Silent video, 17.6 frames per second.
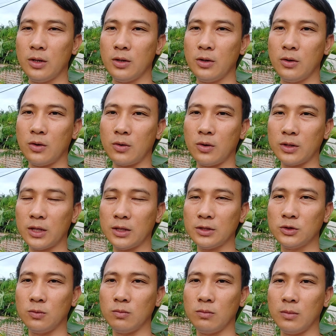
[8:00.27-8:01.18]
nó có tác
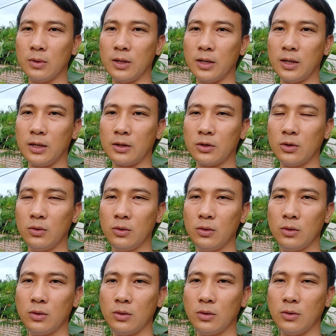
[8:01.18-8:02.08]
dụng tốt
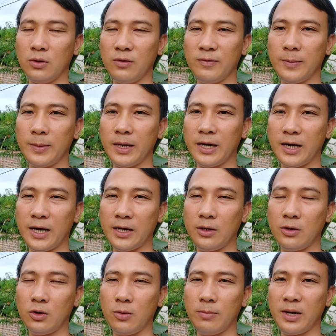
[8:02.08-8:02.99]
đối với bệnh
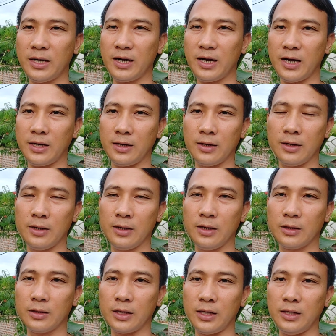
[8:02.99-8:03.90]
gan nó mát gan
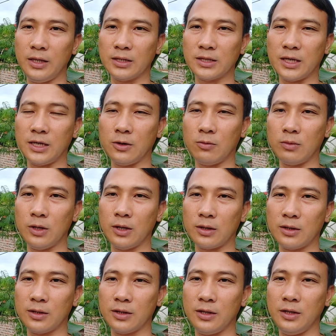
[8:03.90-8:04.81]
thanh nhiệt giải độc
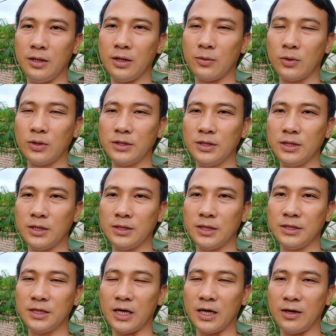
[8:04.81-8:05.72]
được thì quân xin được
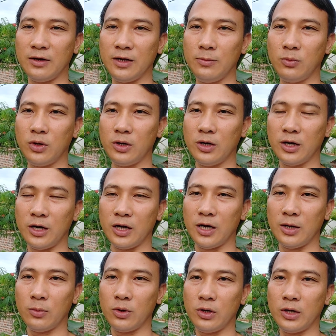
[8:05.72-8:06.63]
chia sẻ đến mọi người
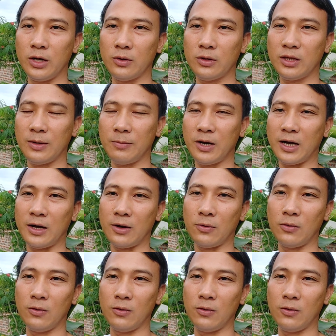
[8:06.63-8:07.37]
để mọi người có tham khảo